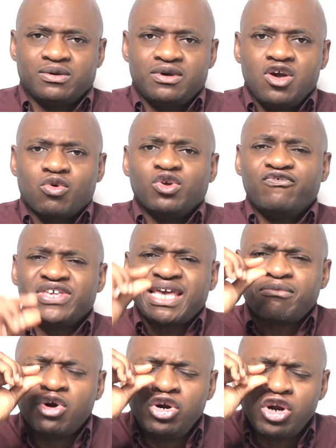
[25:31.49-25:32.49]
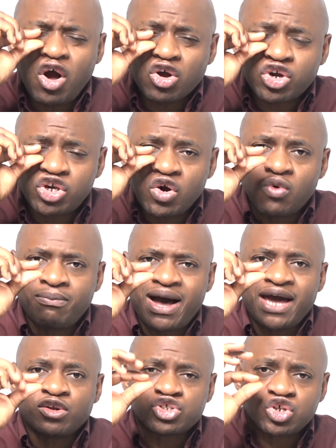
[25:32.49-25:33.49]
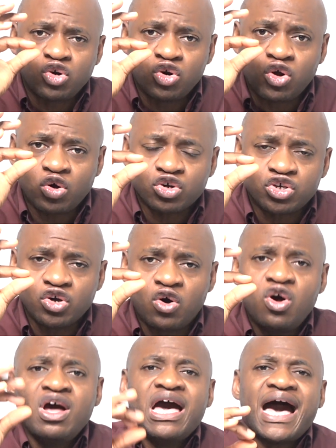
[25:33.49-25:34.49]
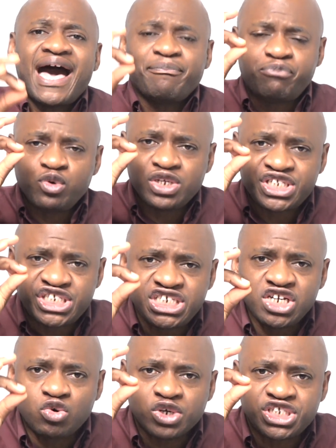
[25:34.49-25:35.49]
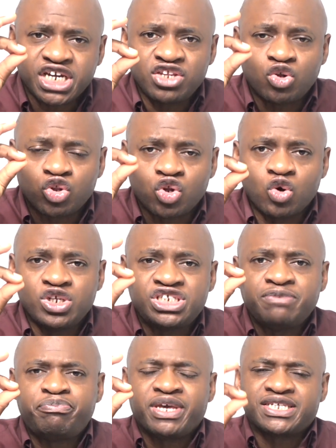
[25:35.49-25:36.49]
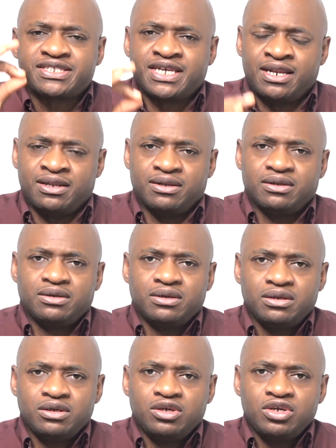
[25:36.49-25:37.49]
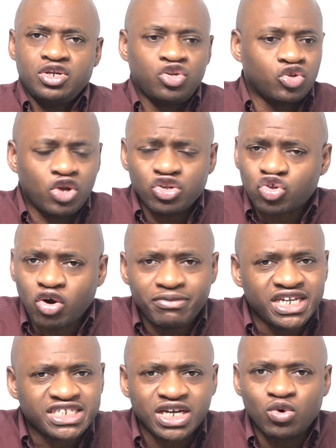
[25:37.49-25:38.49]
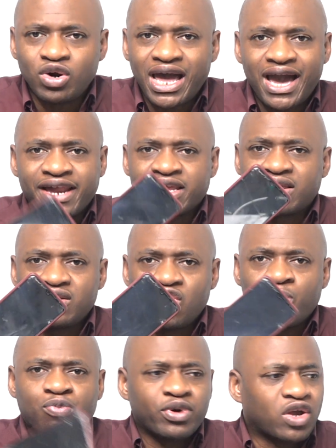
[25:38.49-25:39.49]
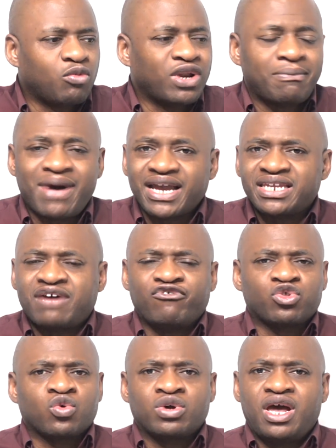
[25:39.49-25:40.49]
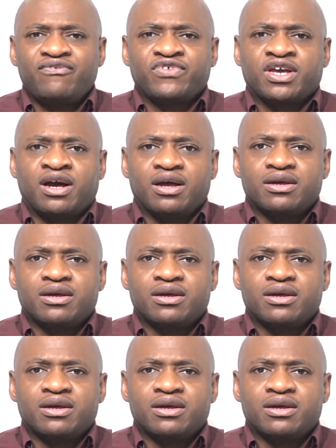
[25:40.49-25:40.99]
quando vediamo l'occhio umano, solo l'occhio ha più di 512 pixel, non come il cellulare oppure come una macchina fotografica.